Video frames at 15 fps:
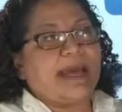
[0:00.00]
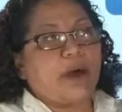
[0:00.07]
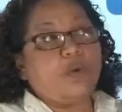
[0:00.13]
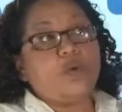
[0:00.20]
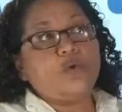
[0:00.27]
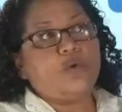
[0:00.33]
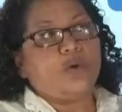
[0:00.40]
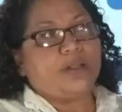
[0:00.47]

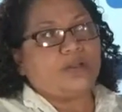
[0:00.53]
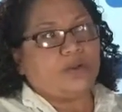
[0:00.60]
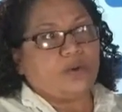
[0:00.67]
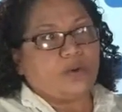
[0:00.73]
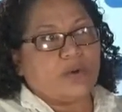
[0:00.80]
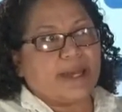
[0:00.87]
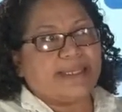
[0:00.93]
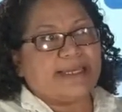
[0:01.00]
aun cuando
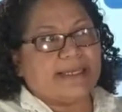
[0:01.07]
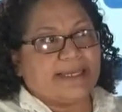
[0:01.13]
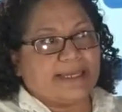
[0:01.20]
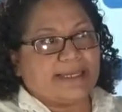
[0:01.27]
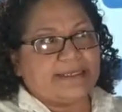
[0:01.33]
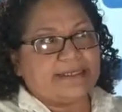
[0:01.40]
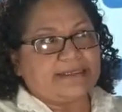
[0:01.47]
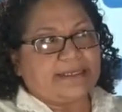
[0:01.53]
no haya
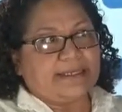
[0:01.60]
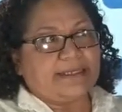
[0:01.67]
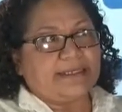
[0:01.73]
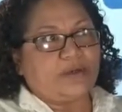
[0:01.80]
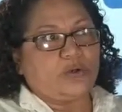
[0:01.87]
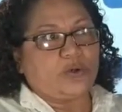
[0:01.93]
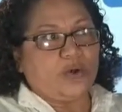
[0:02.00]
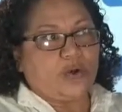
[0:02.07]
leyes que
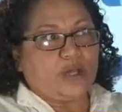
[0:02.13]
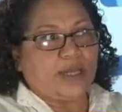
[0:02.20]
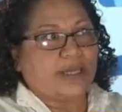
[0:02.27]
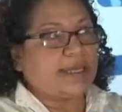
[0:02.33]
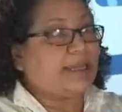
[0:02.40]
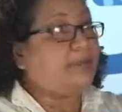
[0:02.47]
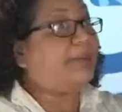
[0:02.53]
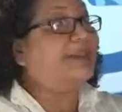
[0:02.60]

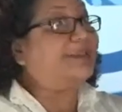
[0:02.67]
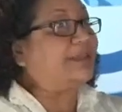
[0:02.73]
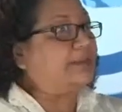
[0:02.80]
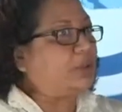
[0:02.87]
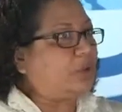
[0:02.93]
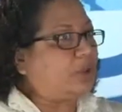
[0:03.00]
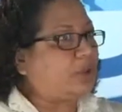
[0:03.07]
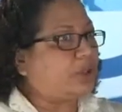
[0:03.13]
reconozcan el
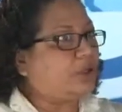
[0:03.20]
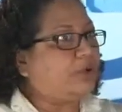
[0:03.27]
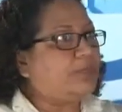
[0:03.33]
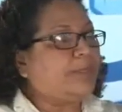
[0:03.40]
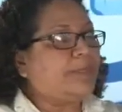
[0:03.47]
matrimonio,